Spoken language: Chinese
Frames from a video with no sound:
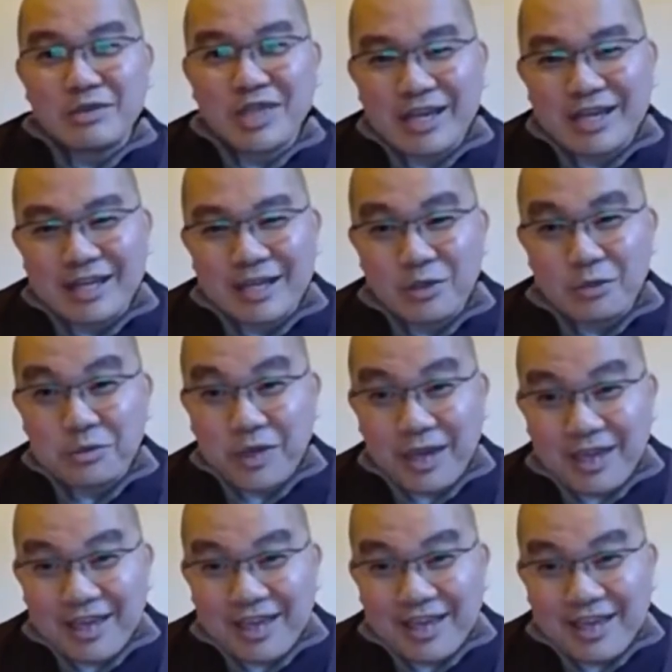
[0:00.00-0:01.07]
影，对不
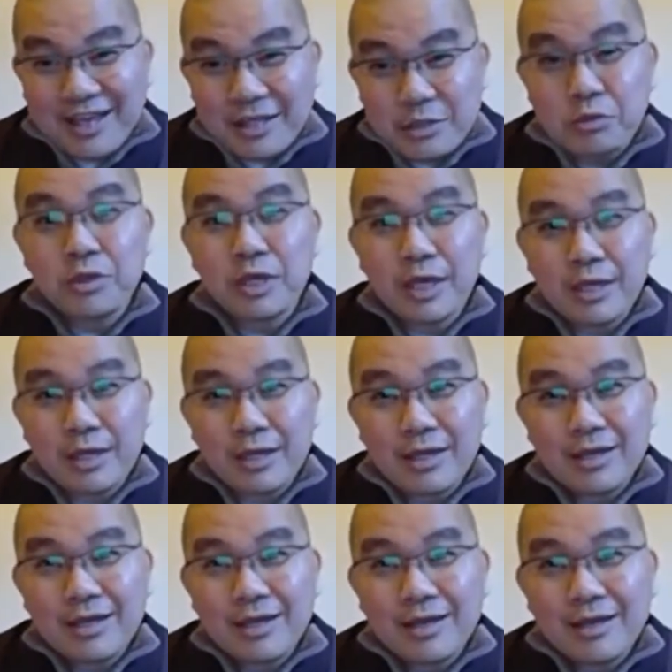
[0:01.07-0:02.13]
对？对不对，
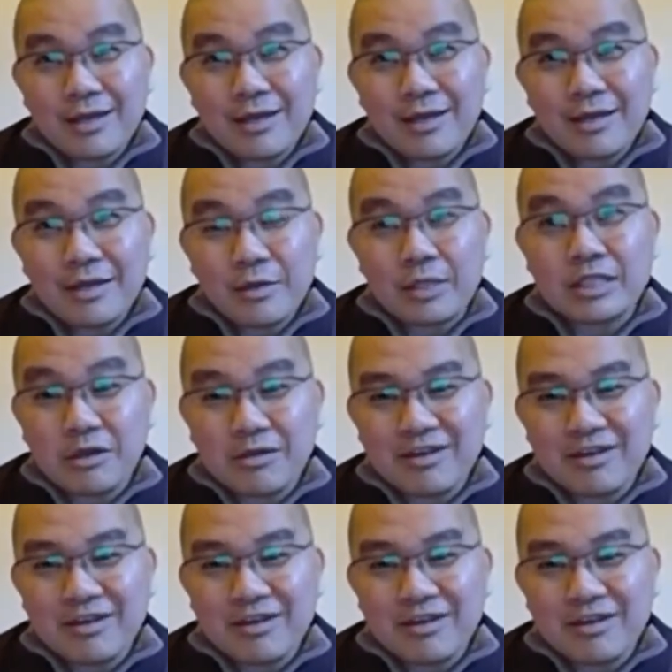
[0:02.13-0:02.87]
管师兄？